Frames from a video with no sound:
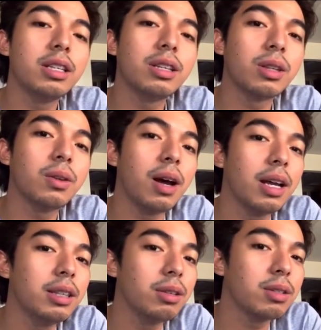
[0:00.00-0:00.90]
legit to ha,
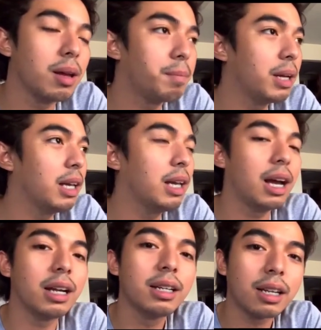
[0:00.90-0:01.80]
hindi to sa pagiging
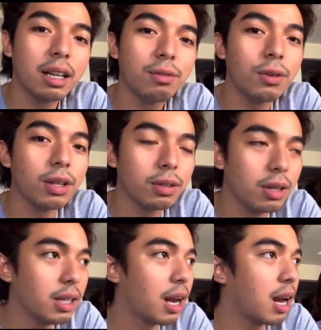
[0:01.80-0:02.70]
ungrateful. Ito
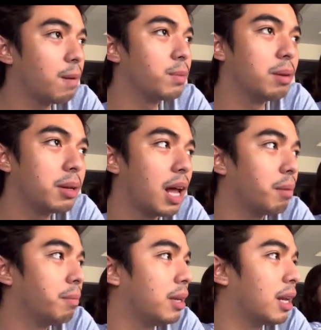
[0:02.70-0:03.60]
yung nararamdaman
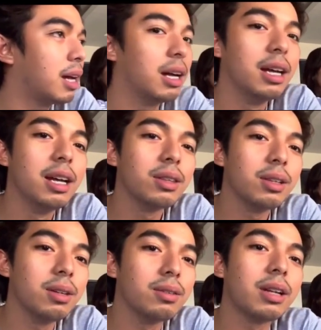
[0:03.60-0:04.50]
namin ha.
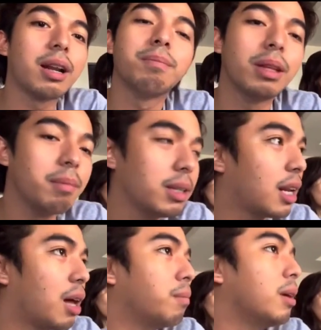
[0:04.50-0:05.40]
Ito yung naramdaman na
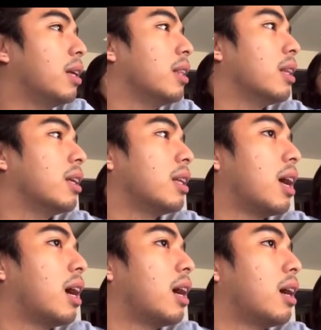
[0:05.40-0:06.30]
namin
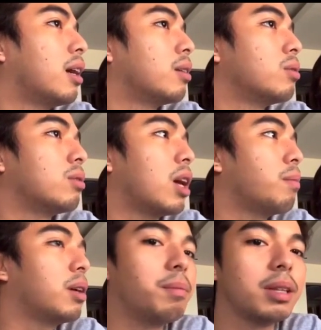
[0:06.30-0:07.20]
na gusto
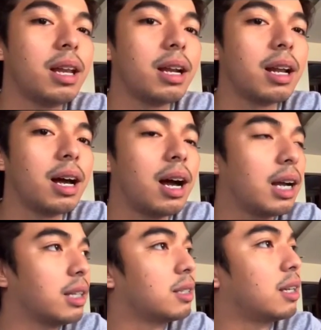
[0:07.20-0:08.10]
namin kami na lang
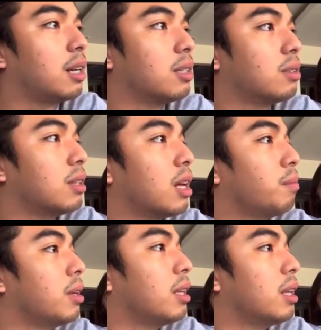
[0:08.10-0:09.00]
nakakakita sa relasyon
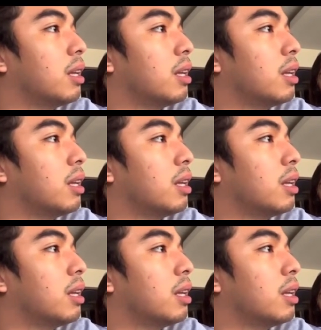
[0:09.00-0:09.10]
namin.